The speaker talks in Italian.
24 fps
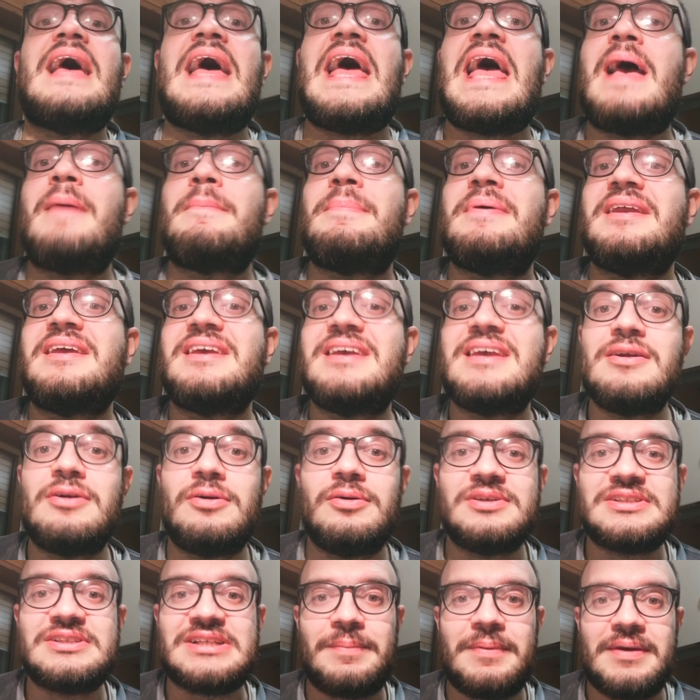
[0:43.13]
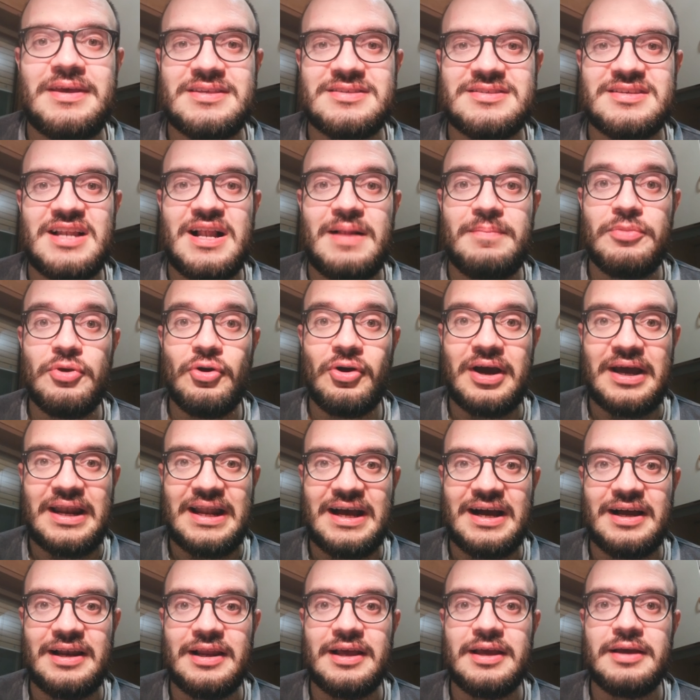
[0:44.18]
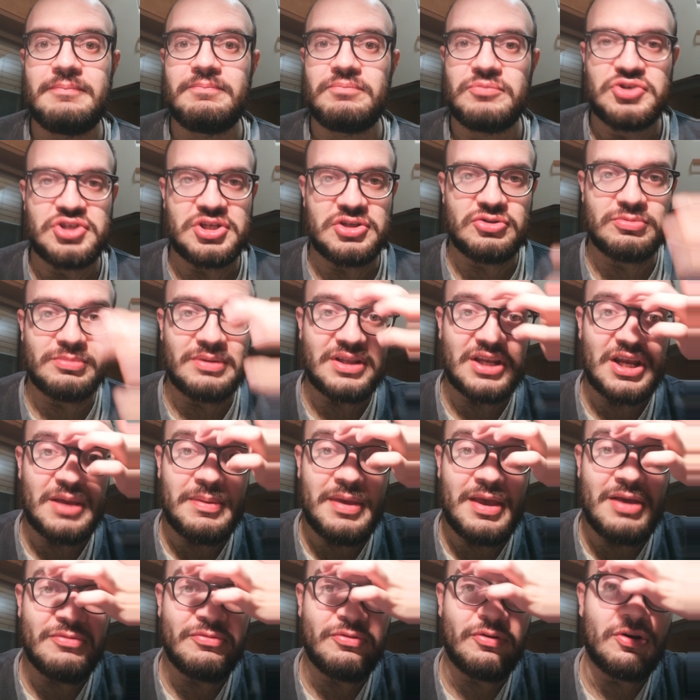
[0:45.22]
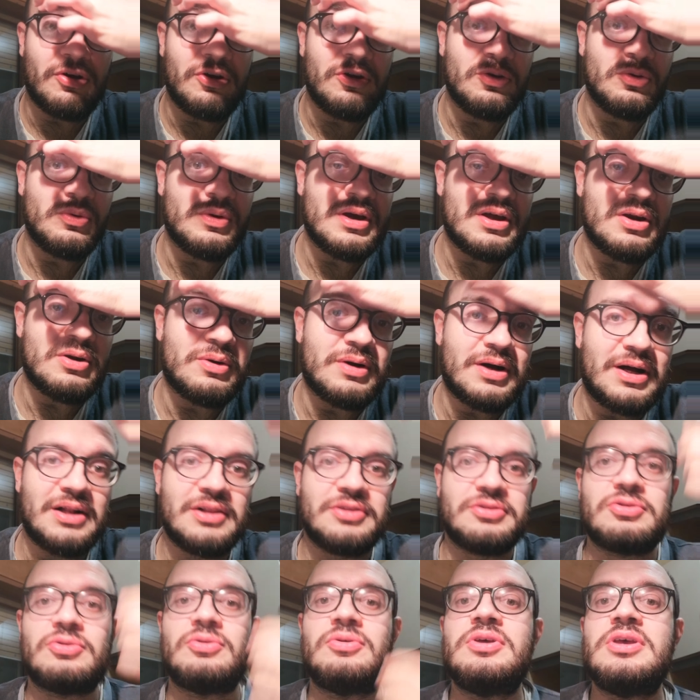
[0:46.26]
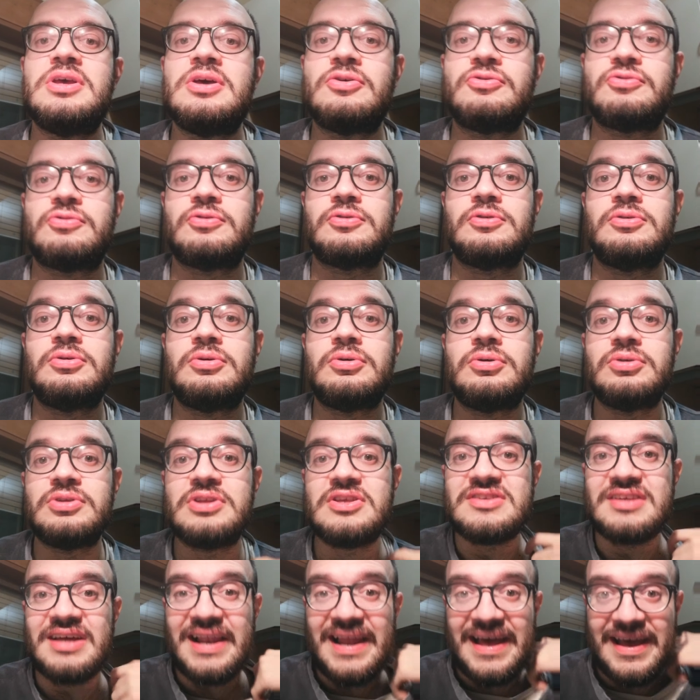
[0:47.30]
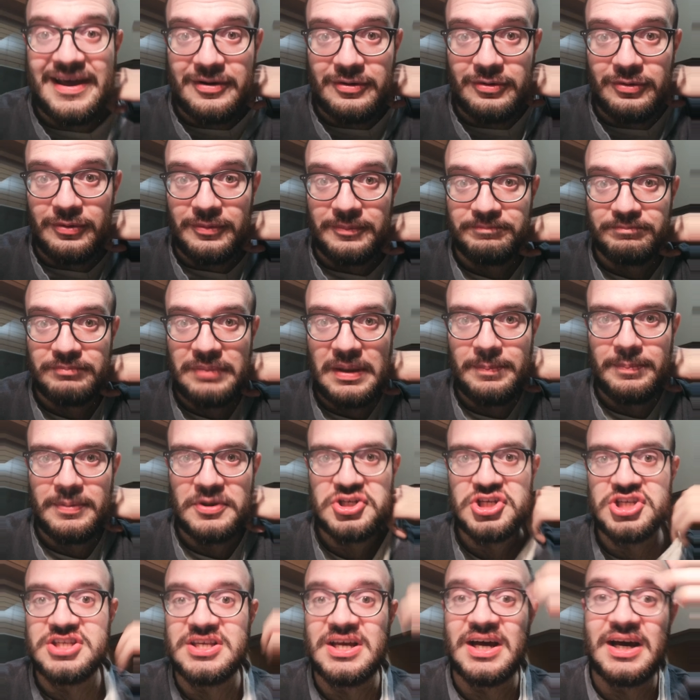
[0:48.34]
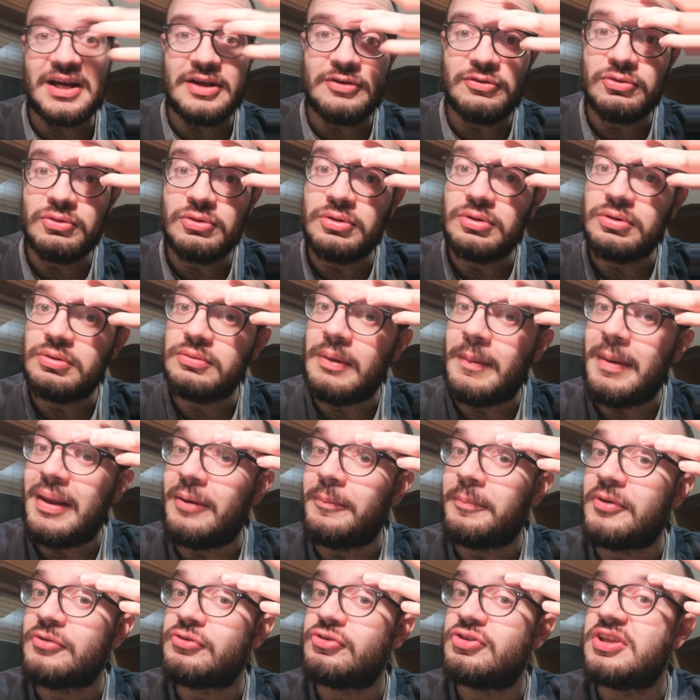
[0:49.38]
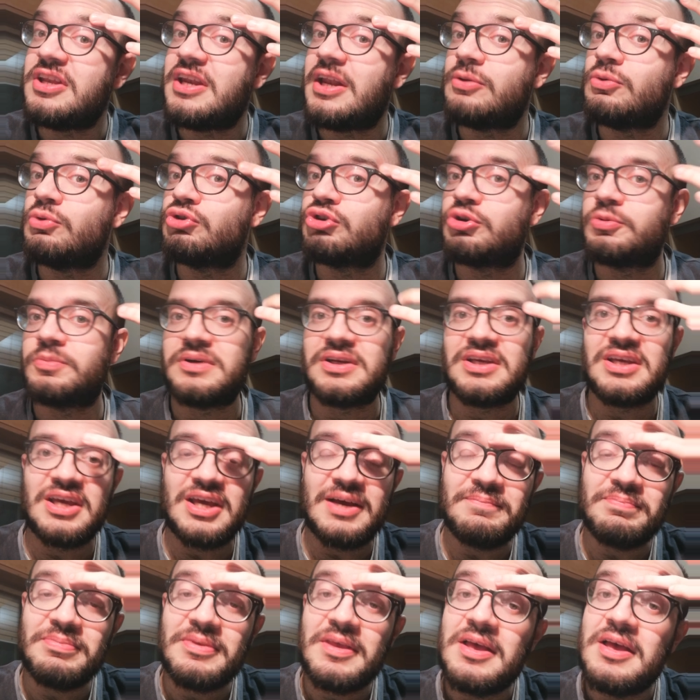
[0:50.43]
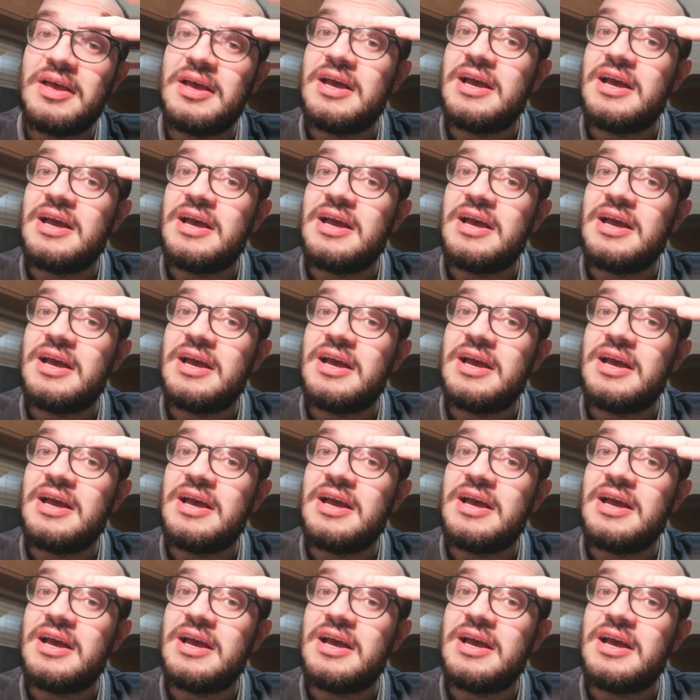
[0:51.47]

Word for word: Eh, per chi non lo sapesse, nel mio canale, cioè insomma tra i miei follower o altro, io sono di Salerno. Per precisare, sono. Vabbè, non posso dire tutto perché